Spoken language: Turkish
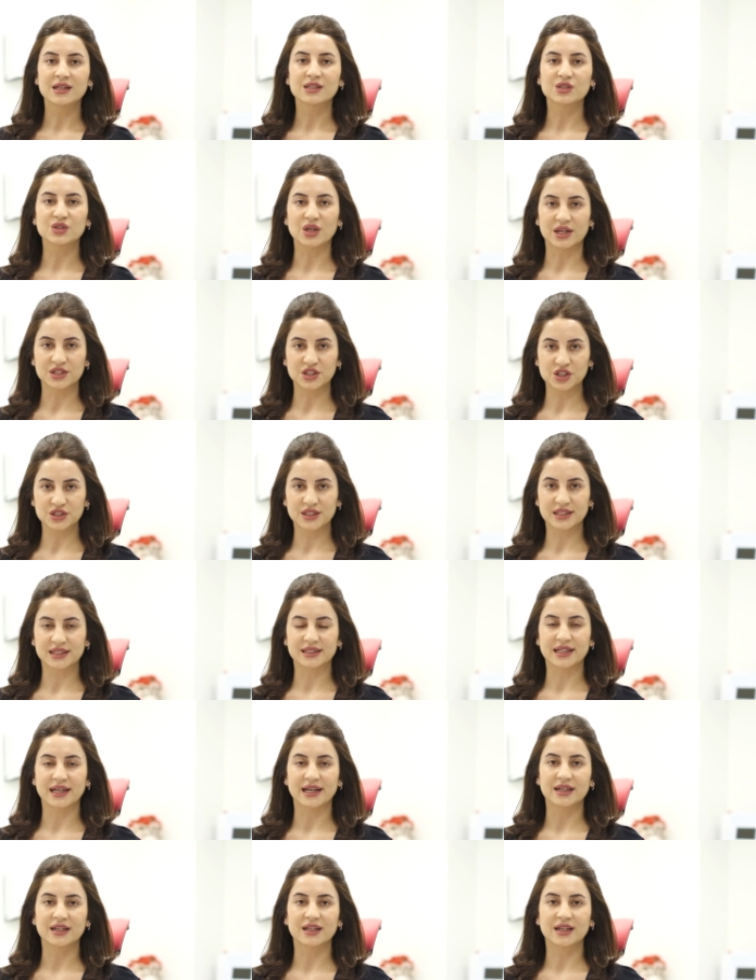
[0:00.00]
saçlı
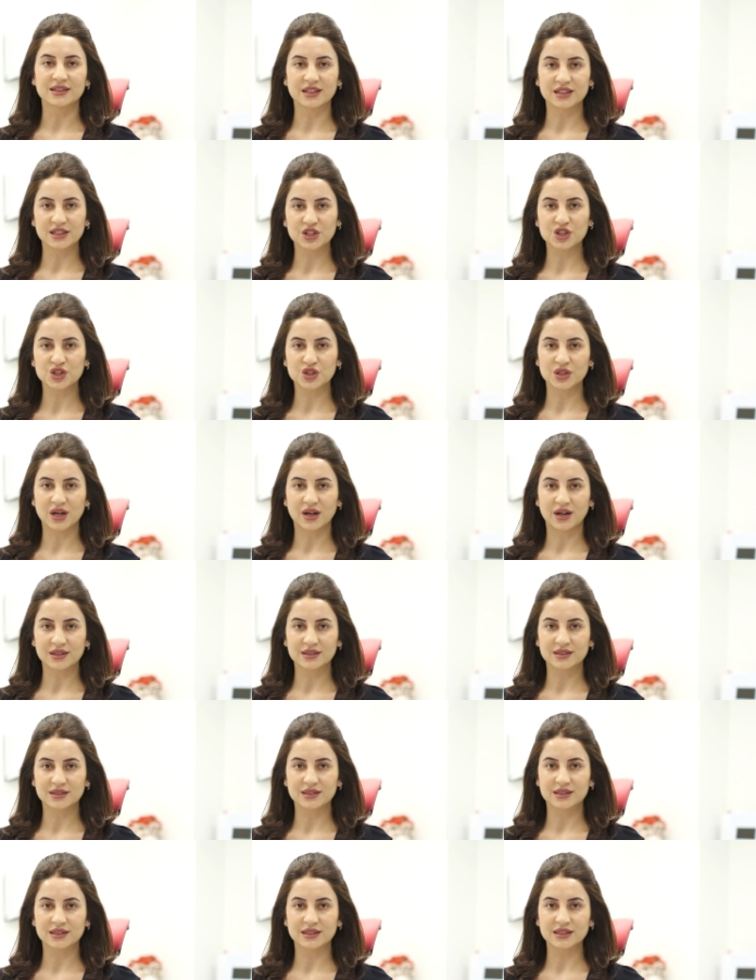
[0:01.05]
deride kan akışını
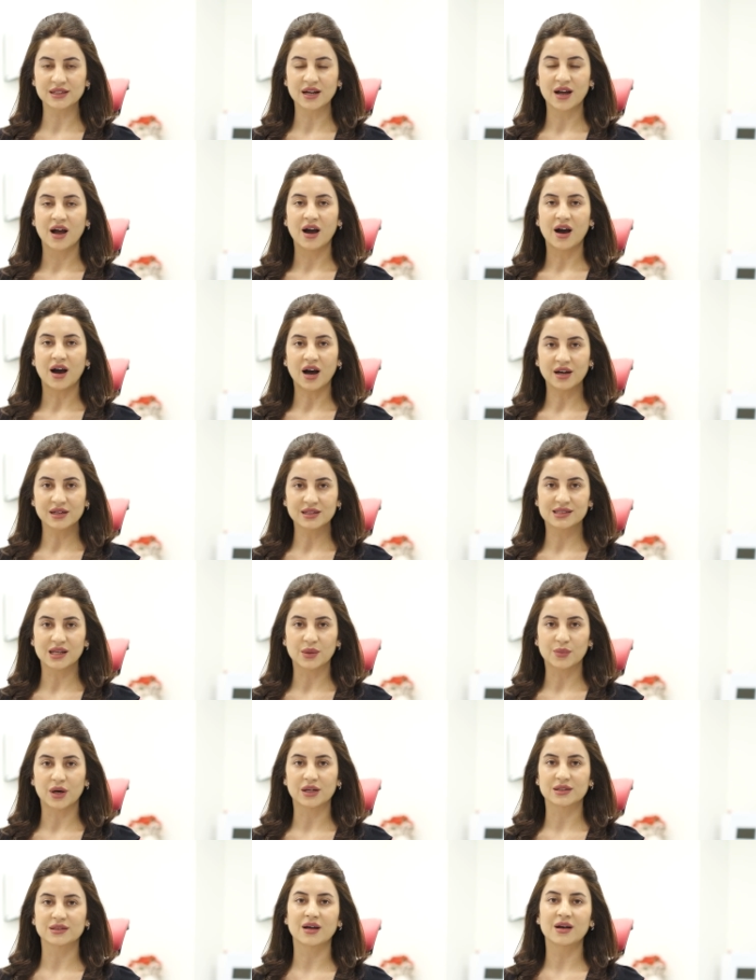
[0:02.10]
artırır, aynı
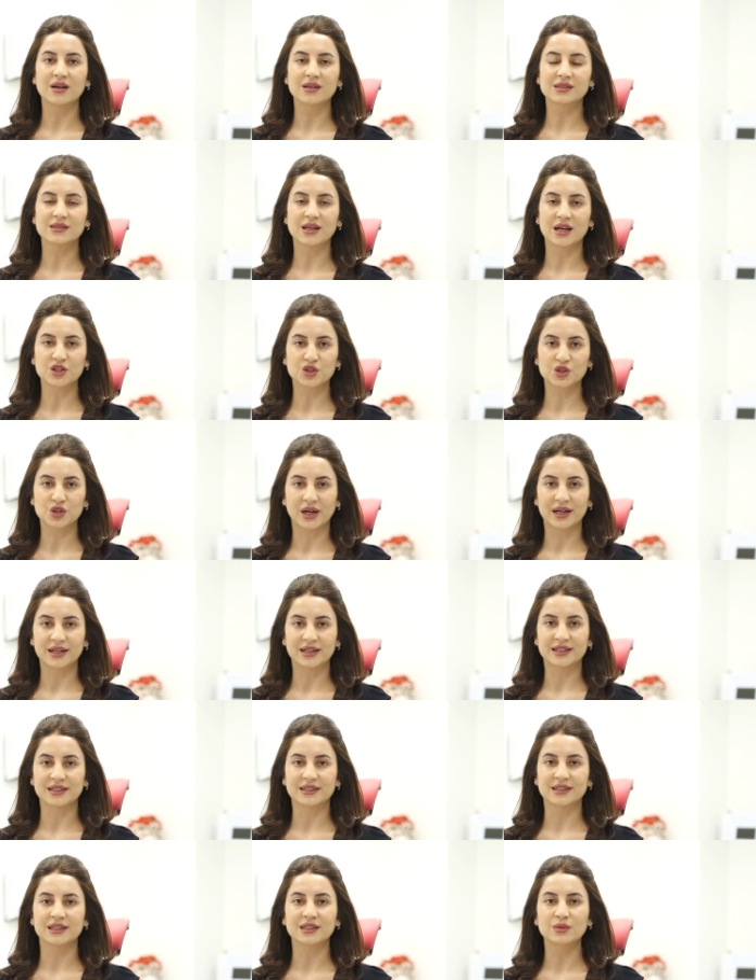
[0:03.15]
zamanda saç
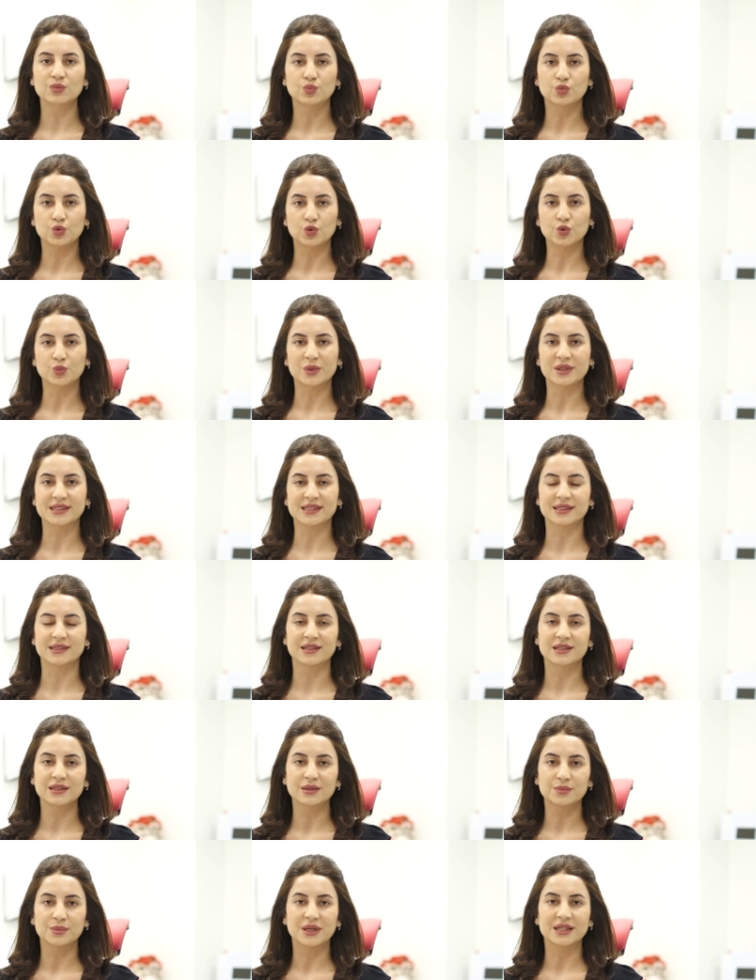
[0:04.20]
tellerinin
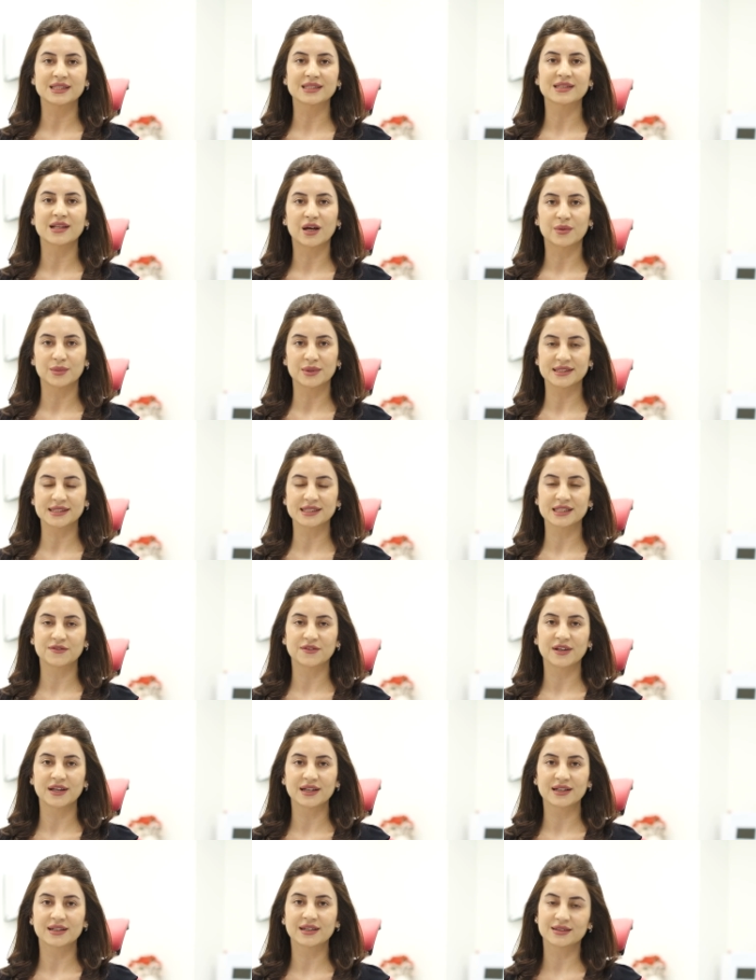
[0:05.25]
büyümesini, beslenmesini
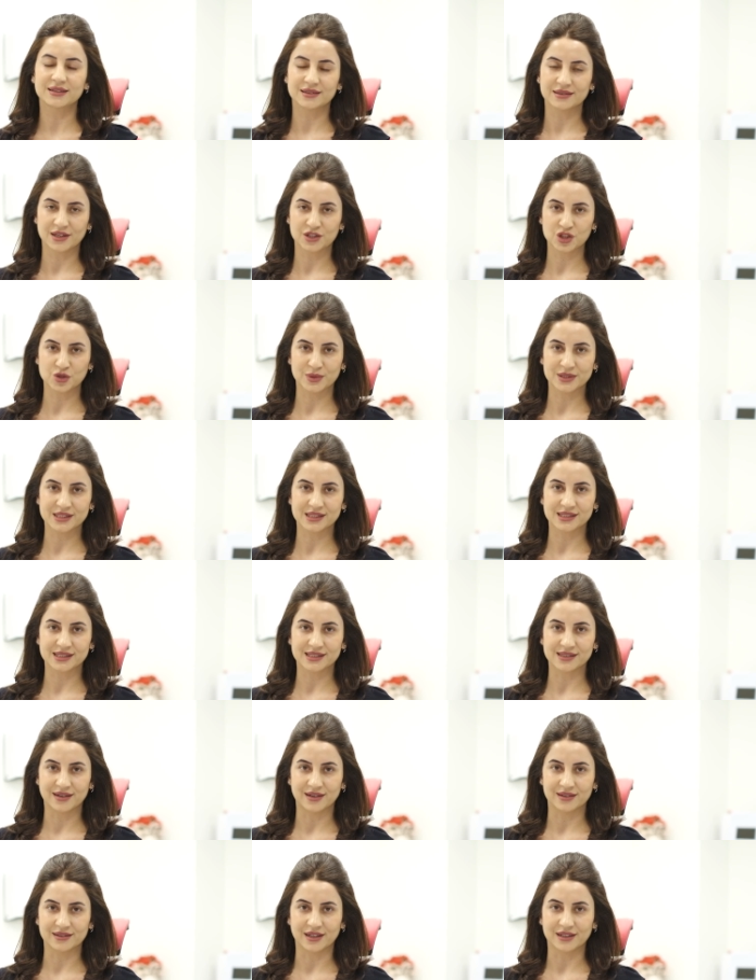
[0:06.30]
ve kalınlaşmasını
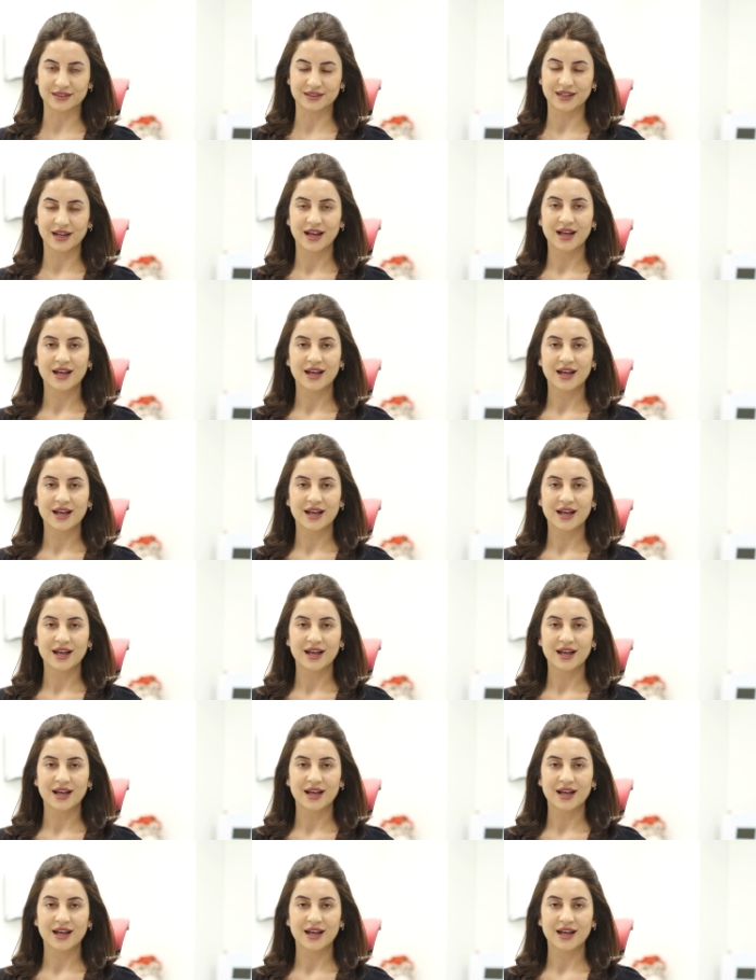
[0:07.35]
sağlar.